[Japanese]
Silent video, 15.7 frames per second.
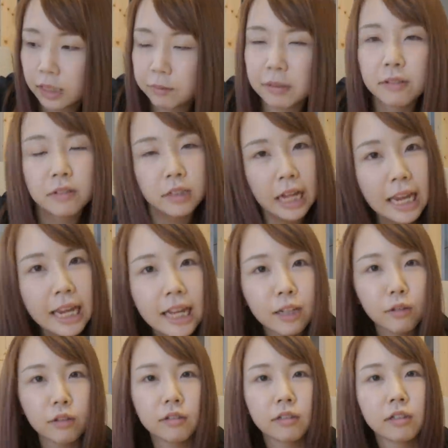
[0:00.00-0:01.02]
まちょっと
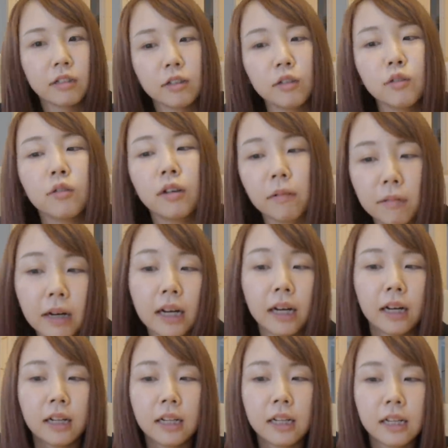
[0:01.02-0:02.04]
ダイエットしてる人とか
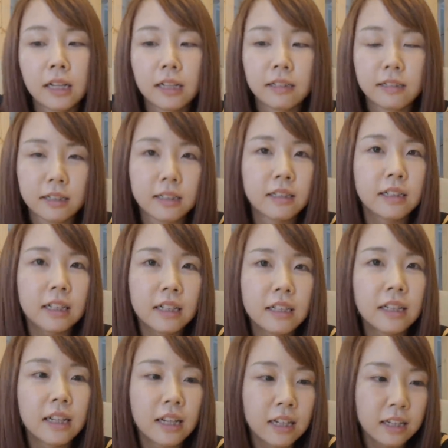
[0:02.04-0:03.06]
は若
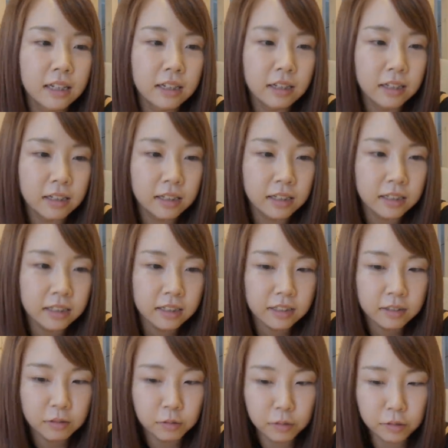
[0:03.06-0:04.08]
干ね
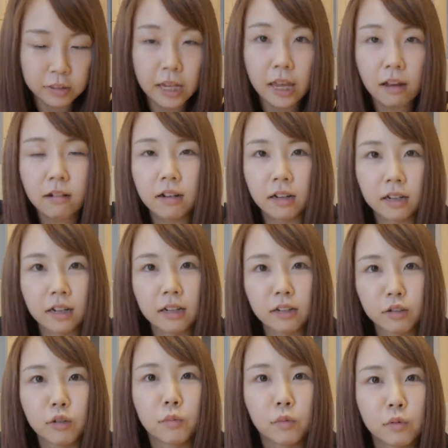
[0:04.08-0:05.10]
こう罪悪感が
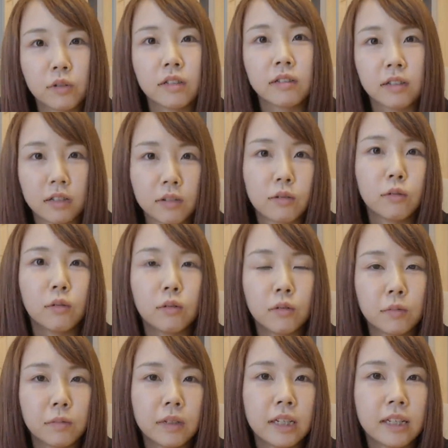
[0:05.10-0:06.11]
あると思うんですけど、
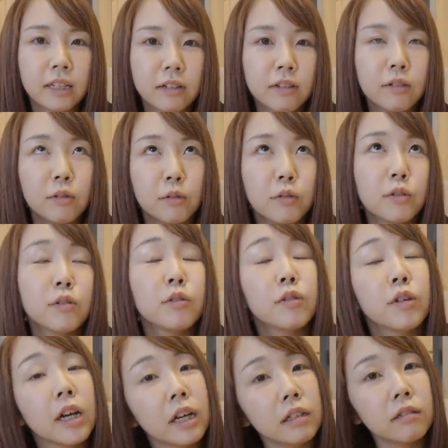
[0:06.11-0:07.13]
まあ、昼をす
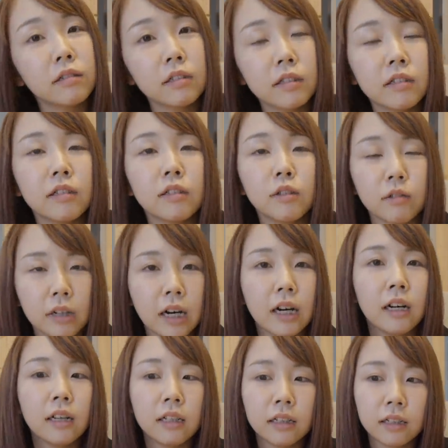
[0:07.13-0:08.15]
ごい軽くすると
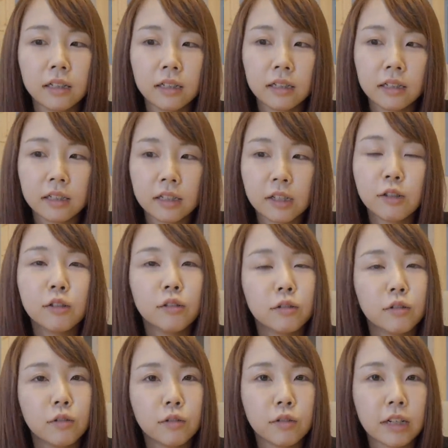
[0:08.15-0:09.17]
か
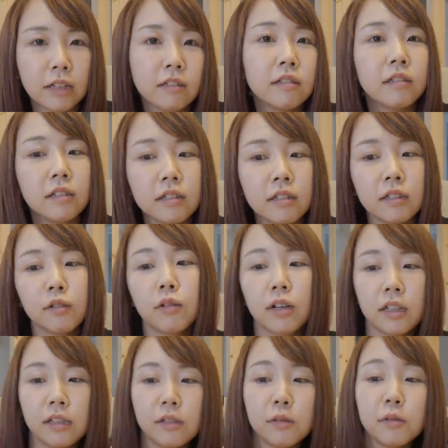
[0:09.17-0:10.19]
夜を軽くすると
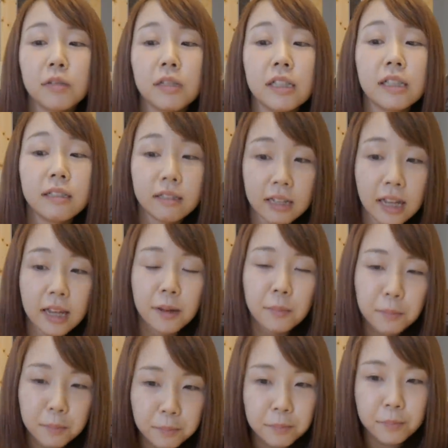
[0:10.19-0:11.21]
かで調整し
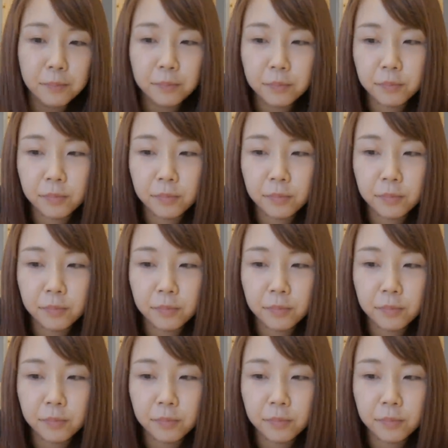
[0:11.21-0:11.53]
て、うん、